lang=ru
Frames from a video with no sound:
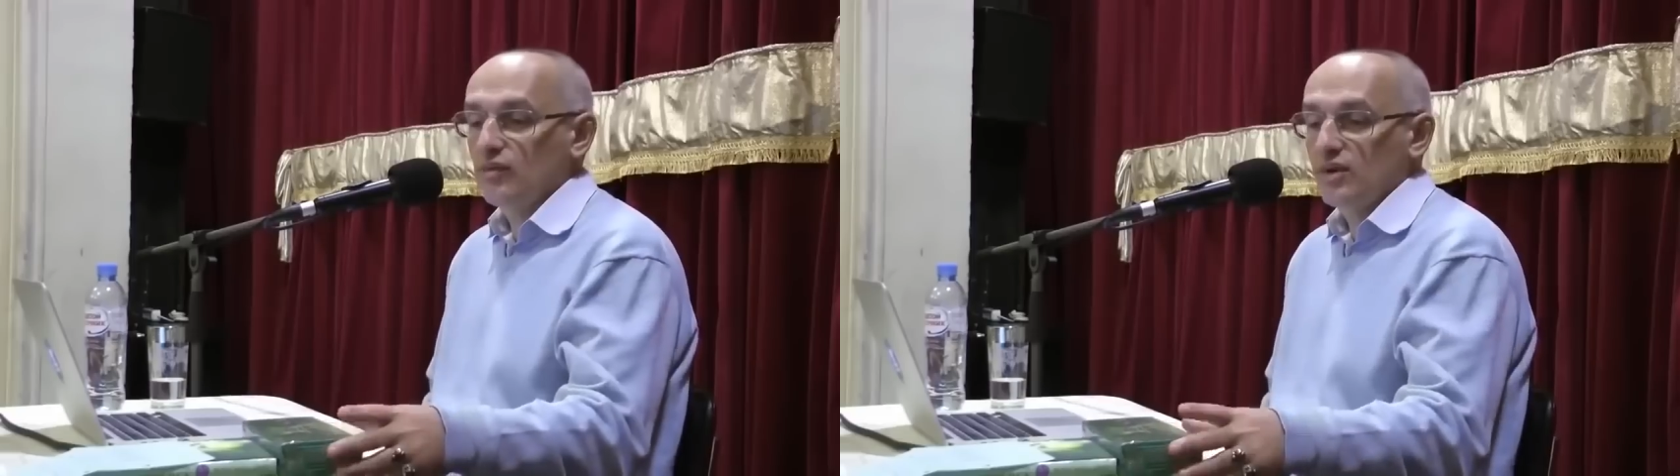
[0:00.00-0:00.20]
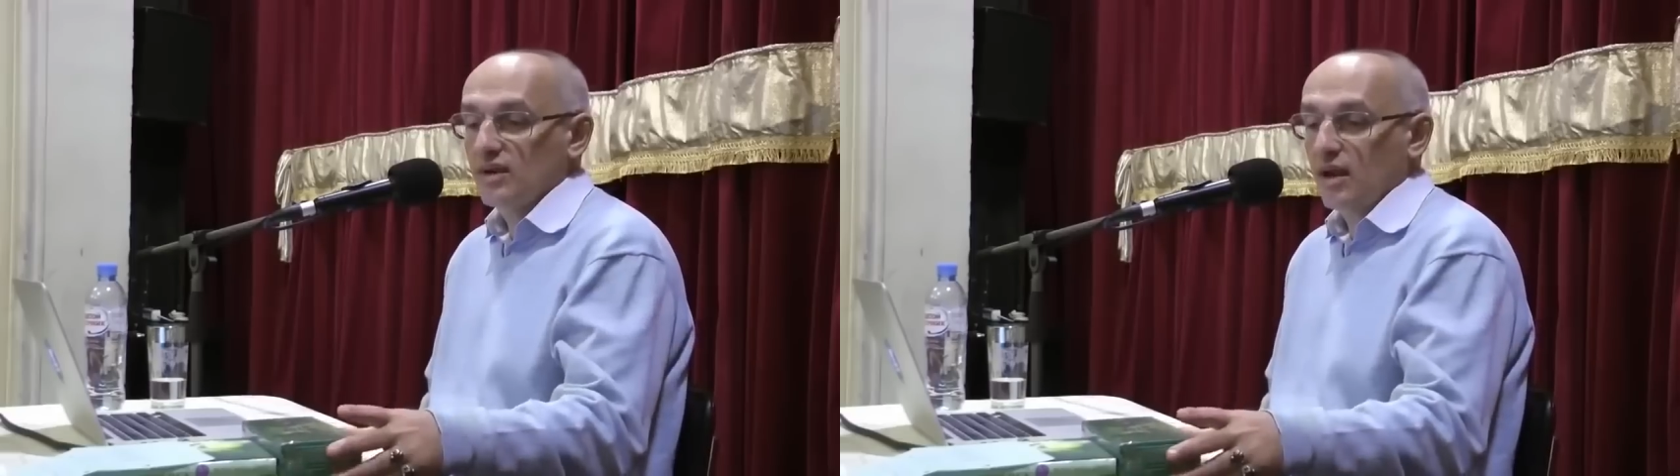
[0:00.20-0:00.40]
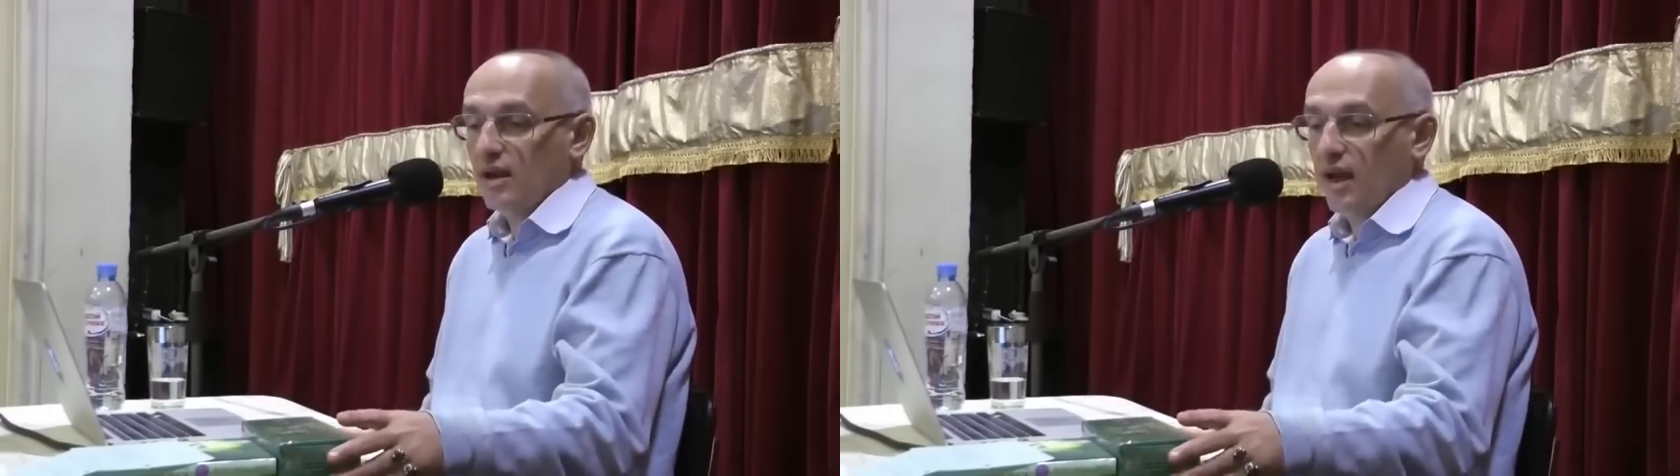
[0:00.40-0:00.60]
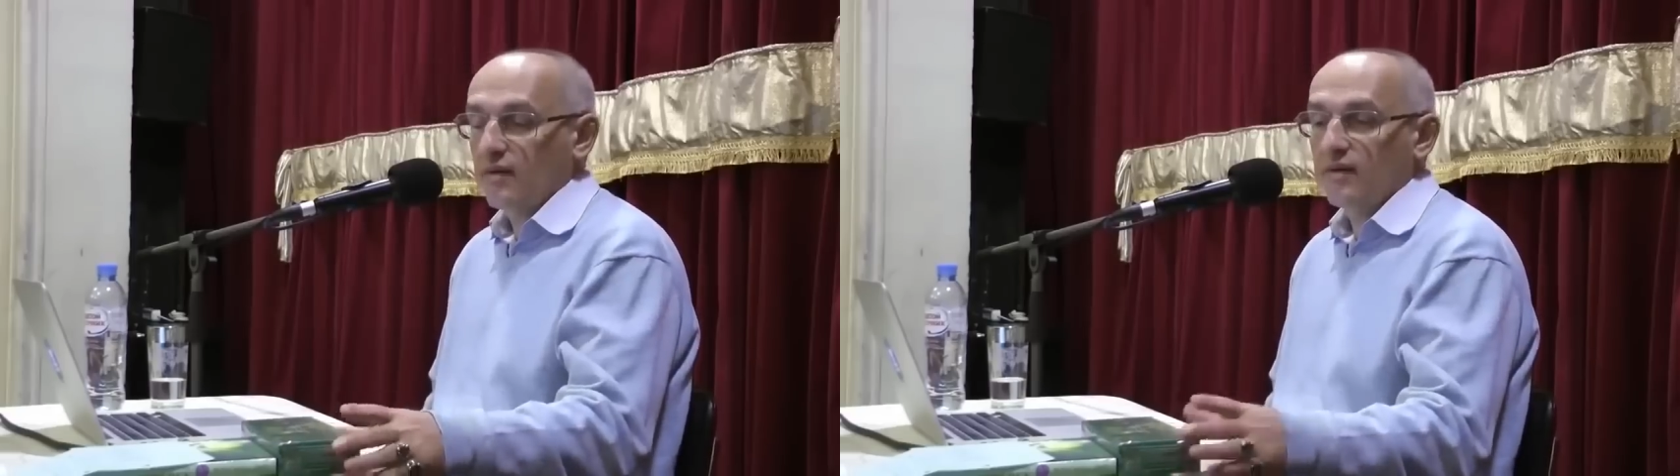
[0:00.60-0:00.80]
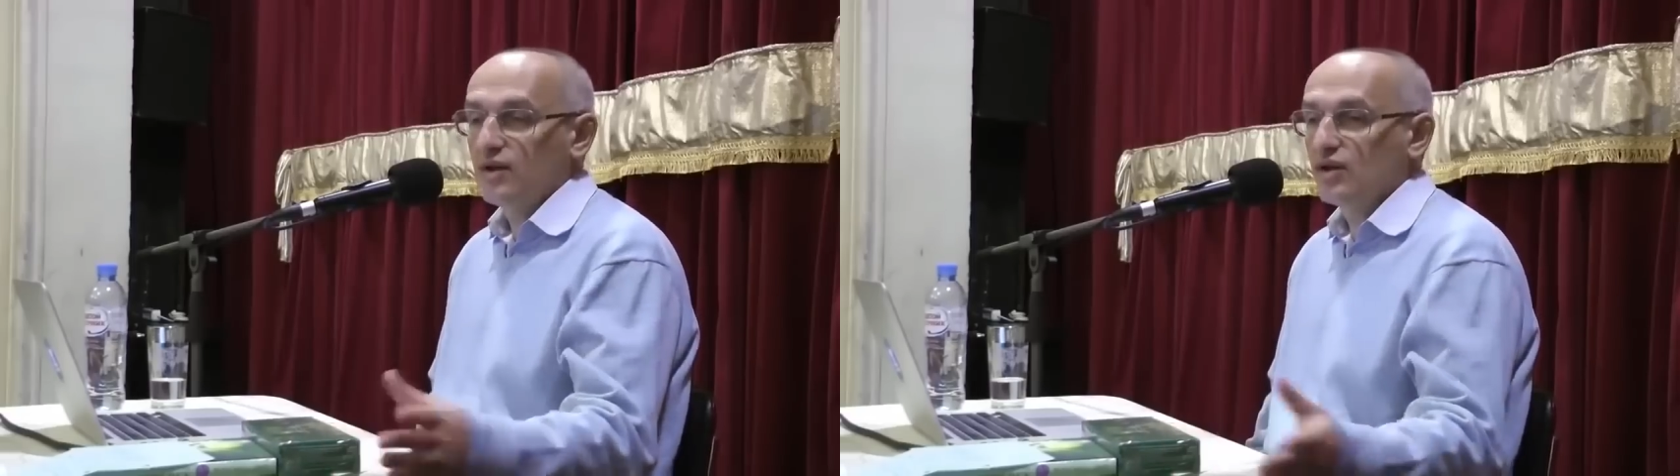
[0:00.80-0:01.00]
не
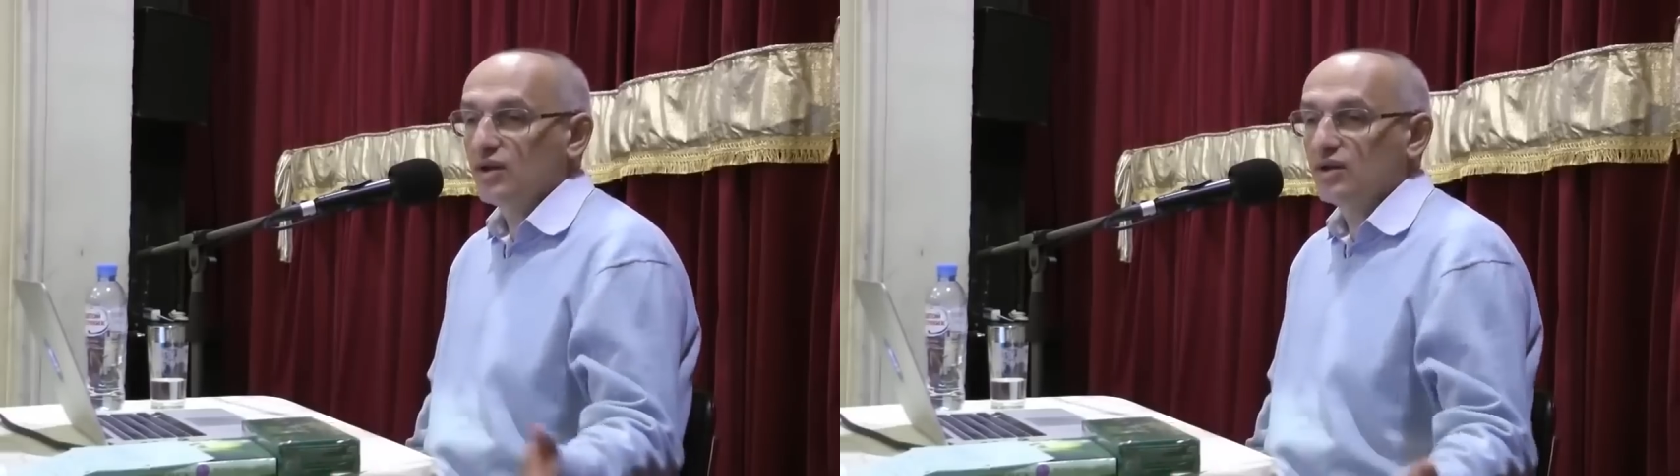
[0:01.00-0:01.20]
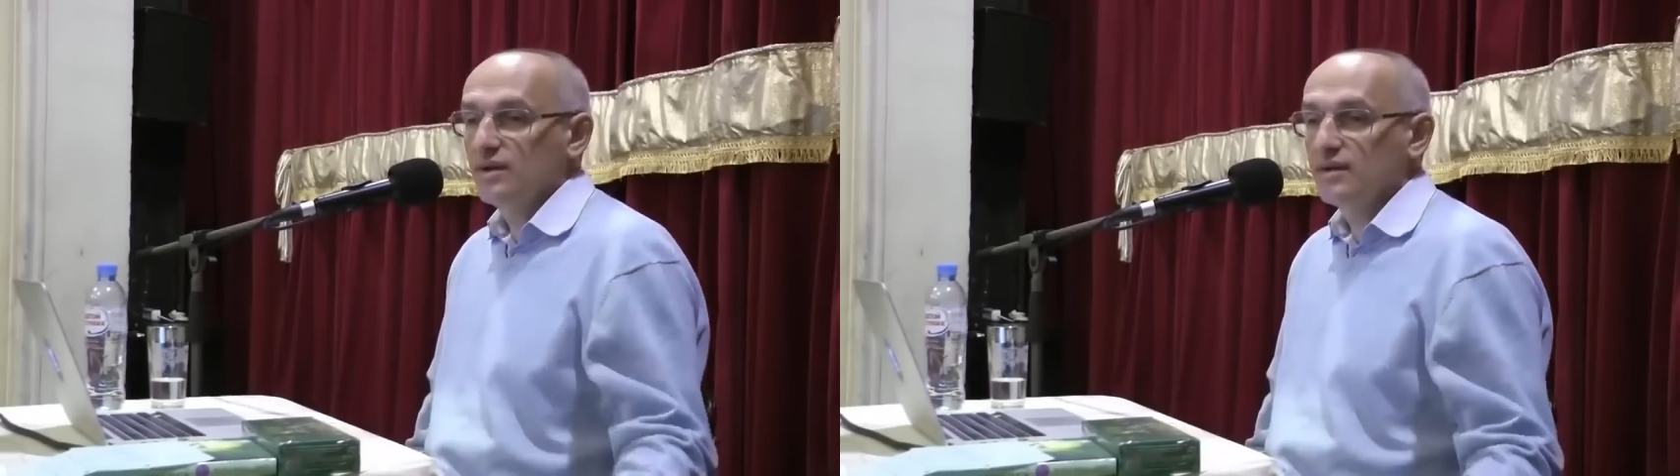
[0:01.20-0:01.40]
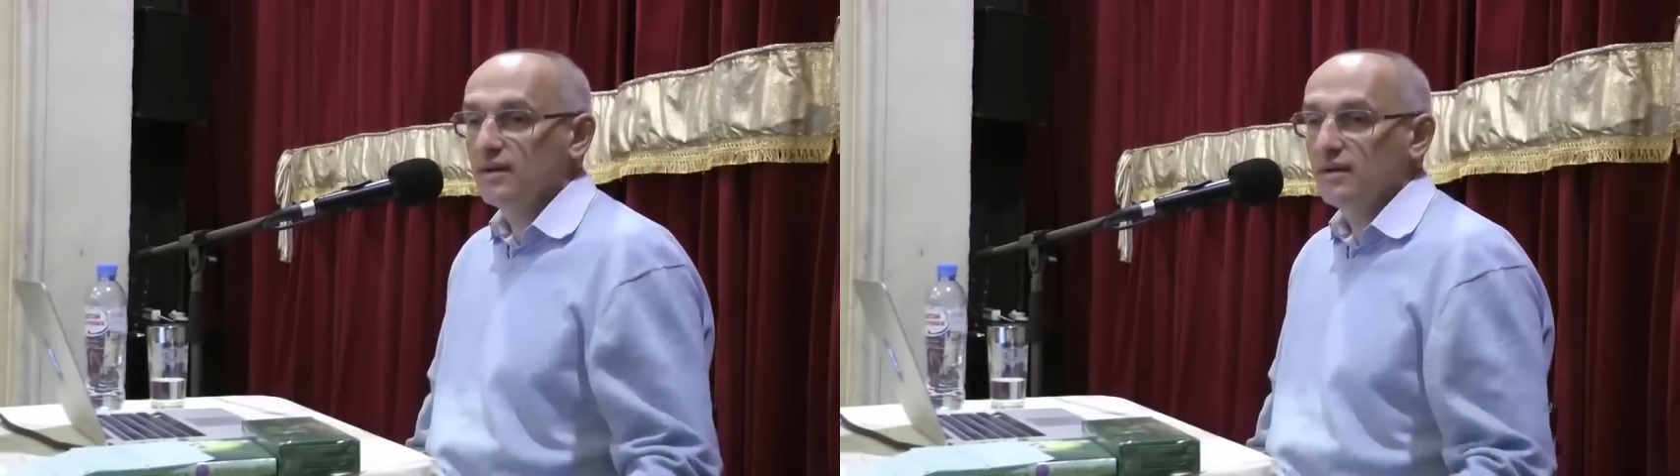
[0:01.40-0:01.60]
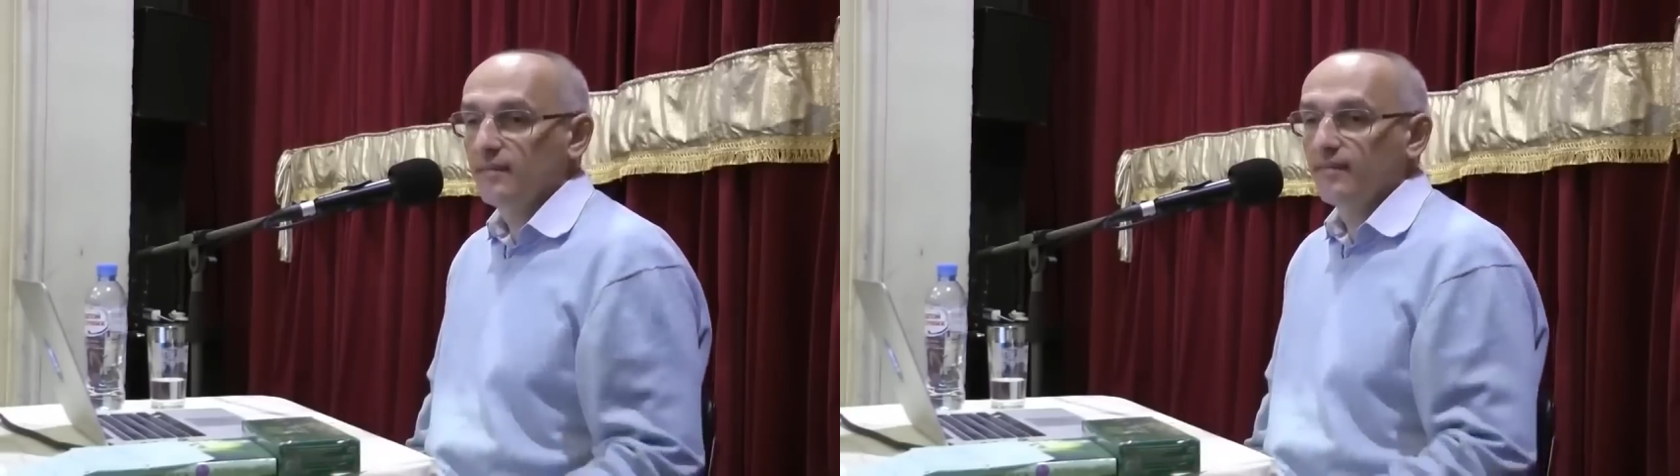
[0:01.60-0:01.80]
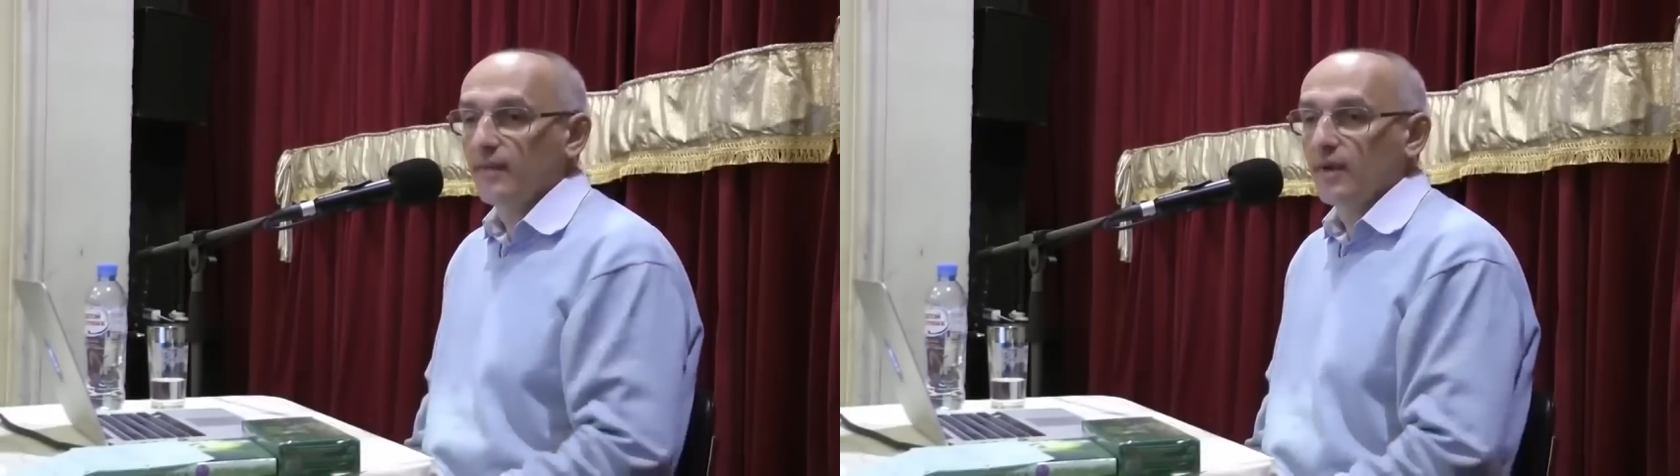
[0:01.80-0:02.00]
страдает в личной жизни –
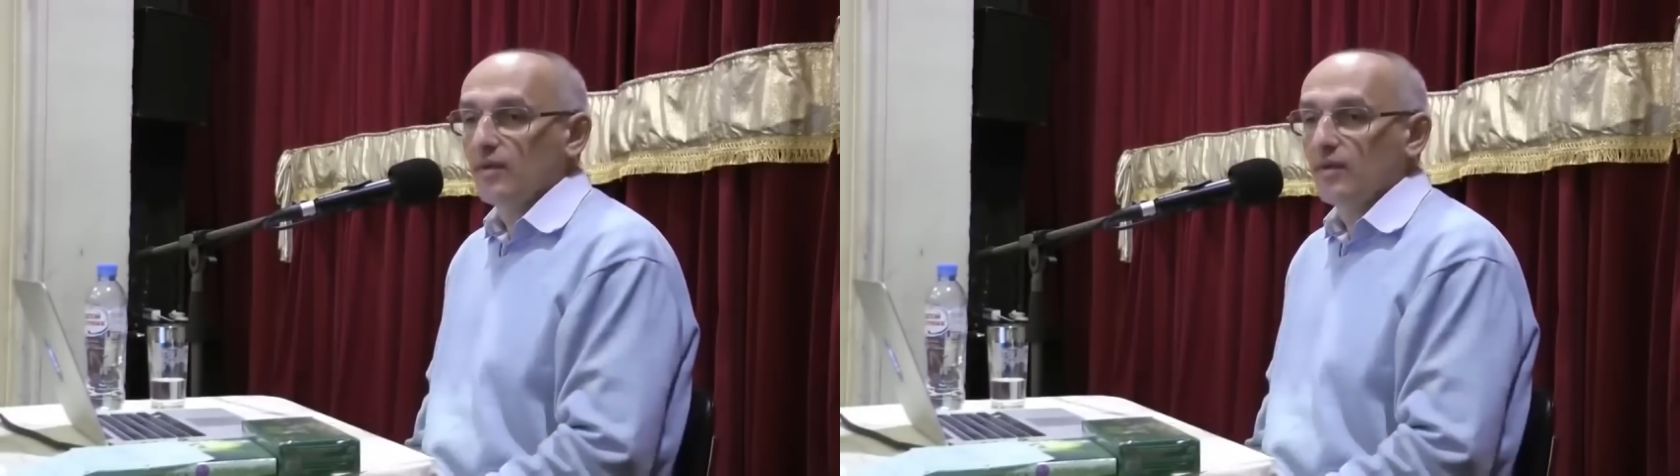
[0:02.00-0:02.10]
